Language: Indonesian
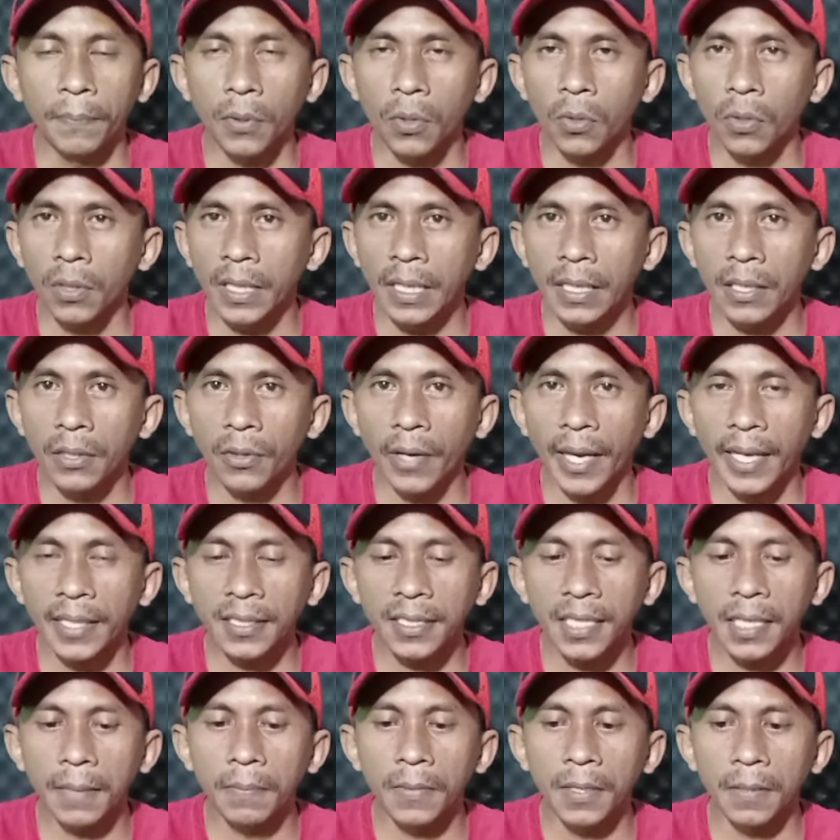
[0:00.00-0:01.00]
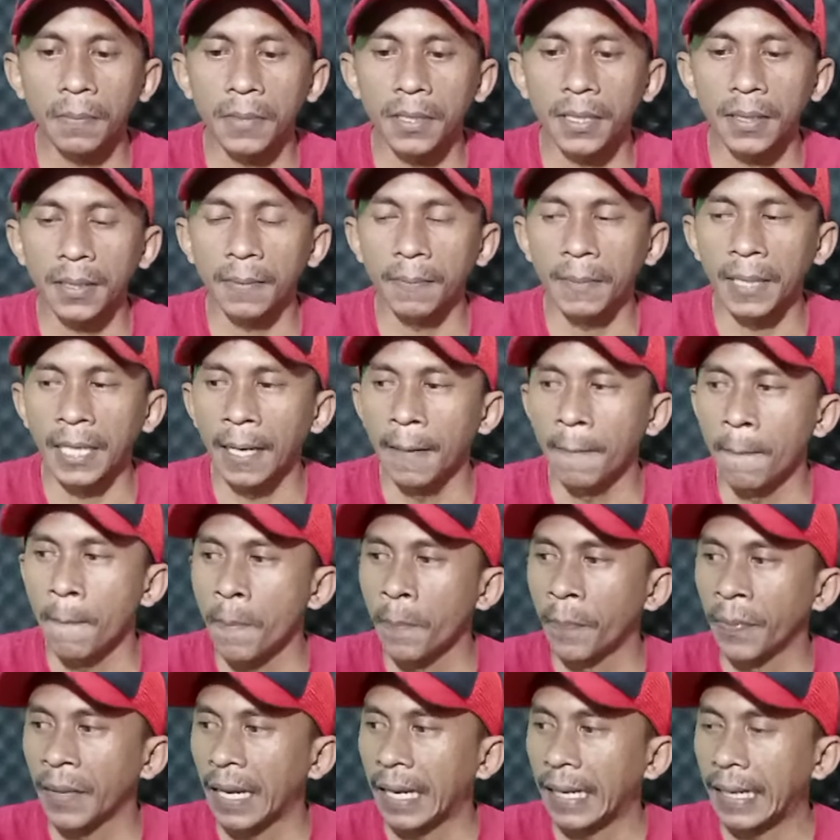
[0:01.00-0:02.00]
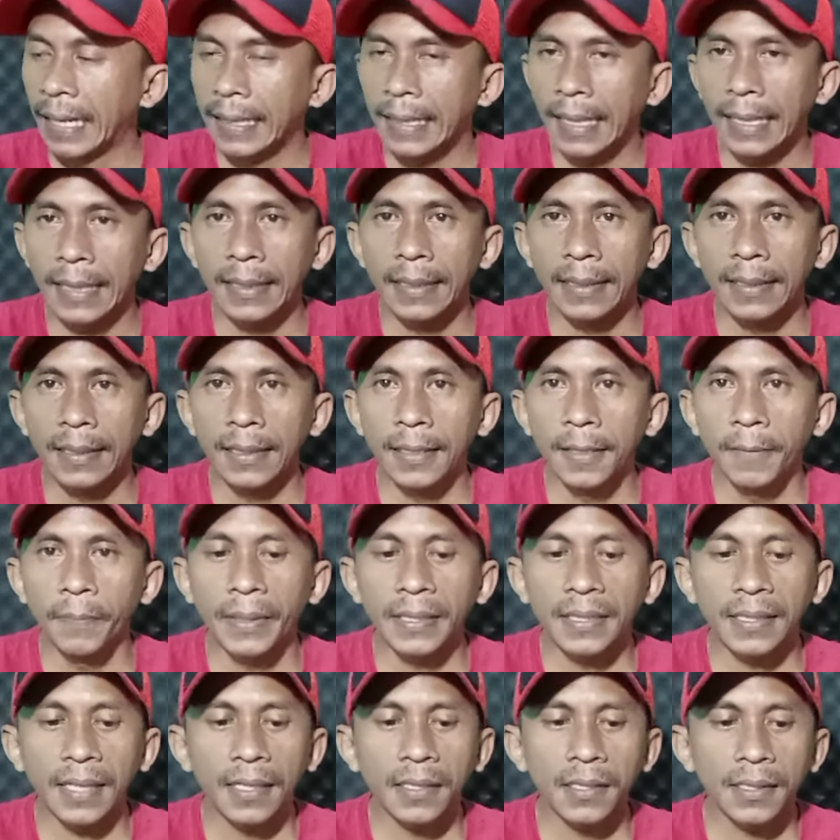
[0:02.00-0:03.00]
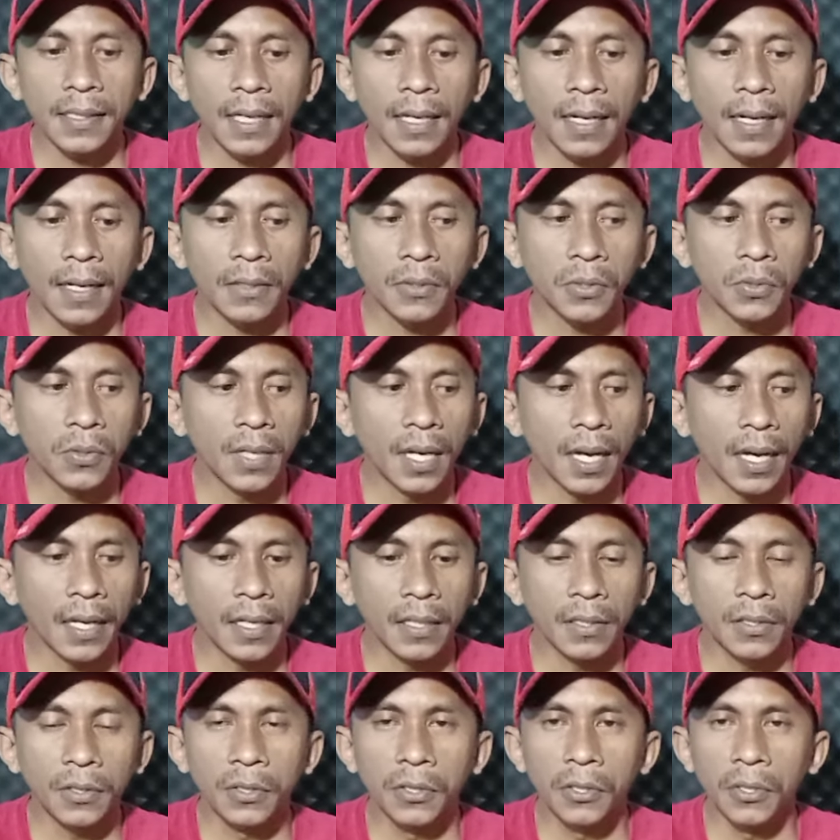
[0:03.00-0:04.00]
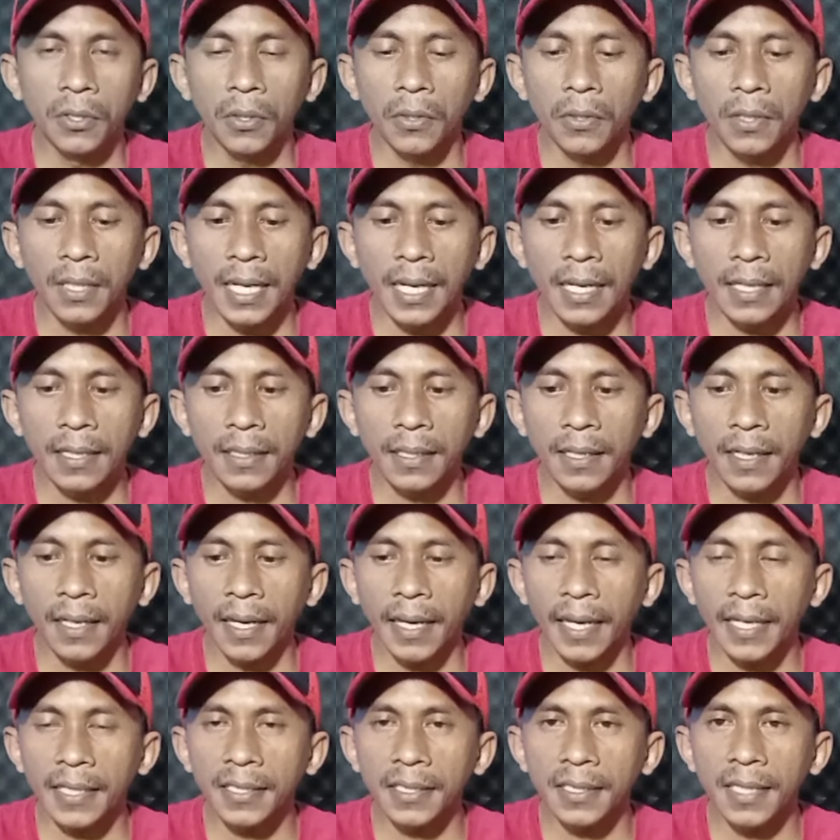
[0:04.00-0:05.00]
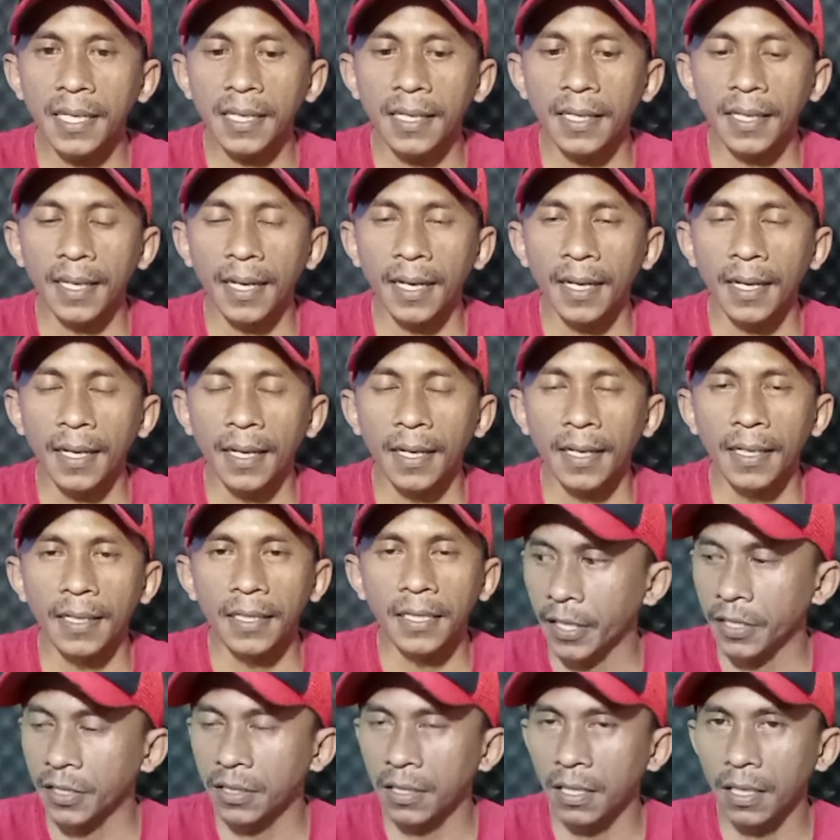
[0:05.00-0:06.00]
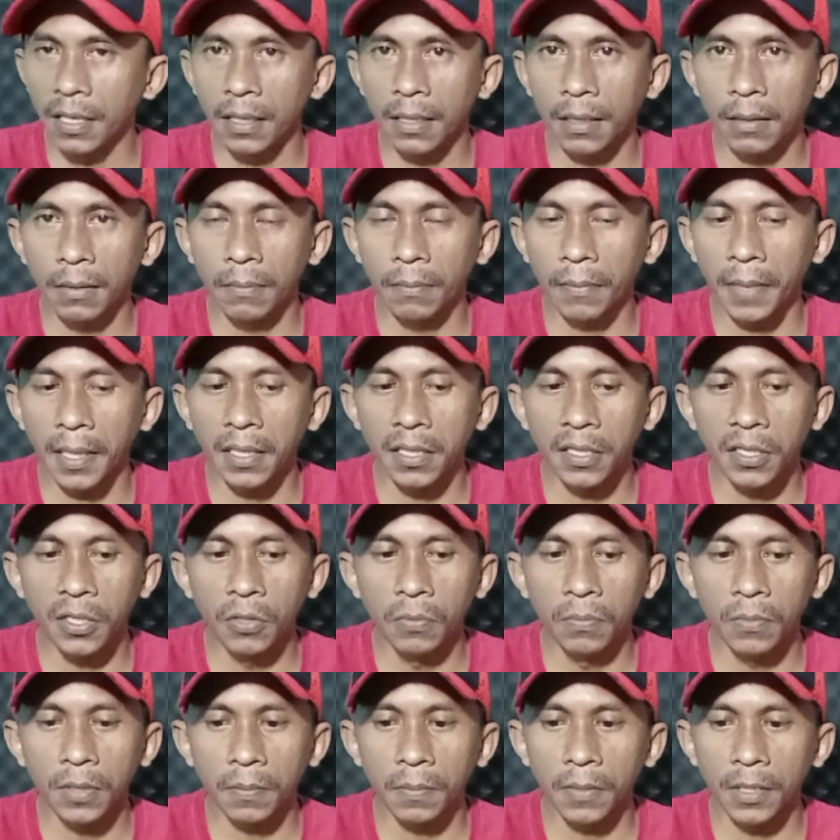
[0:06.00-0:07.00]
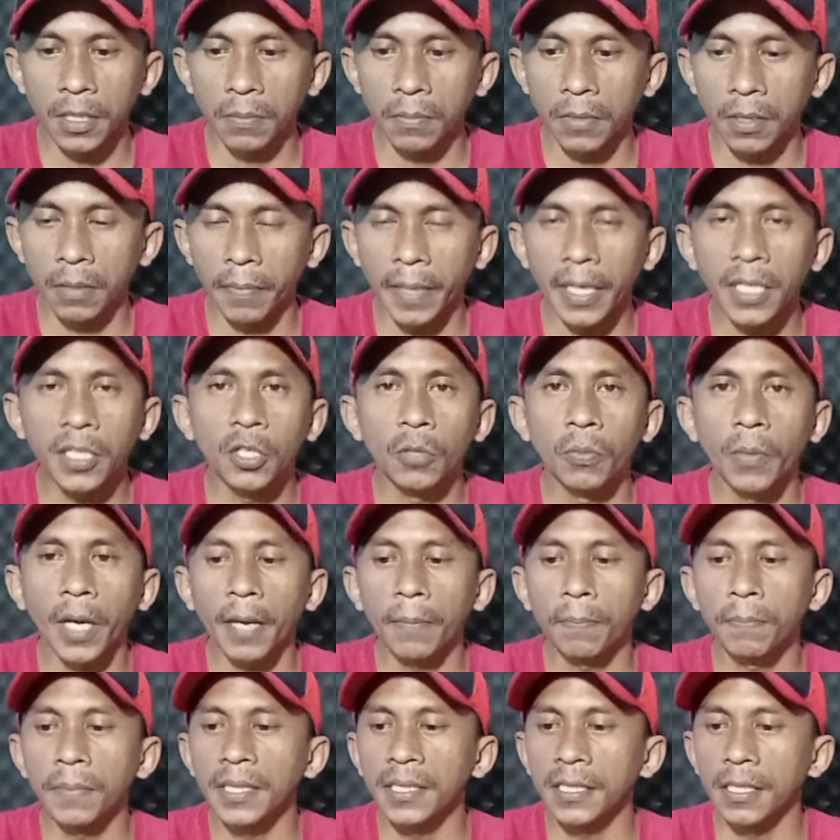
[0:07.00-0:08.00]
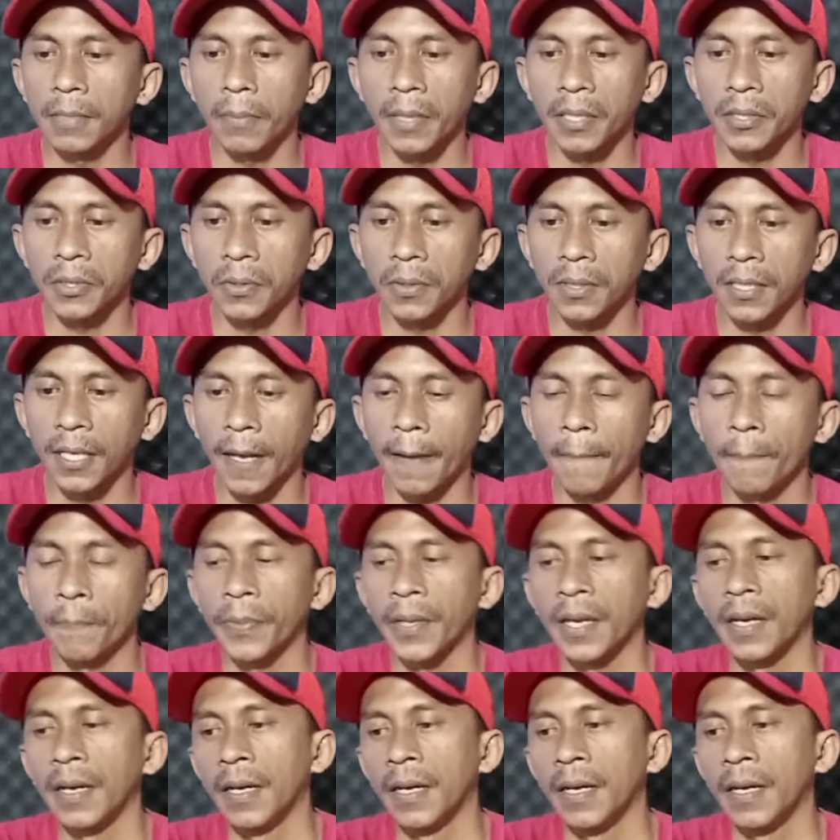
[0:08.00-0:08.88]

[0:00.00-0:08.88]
Pro Kingyo Extreme teman-teman. Dan kali ini depan saya sekarang sudah ada joran casting ya. Ah, casting medium teman-teman. Medium happy sih masuknya.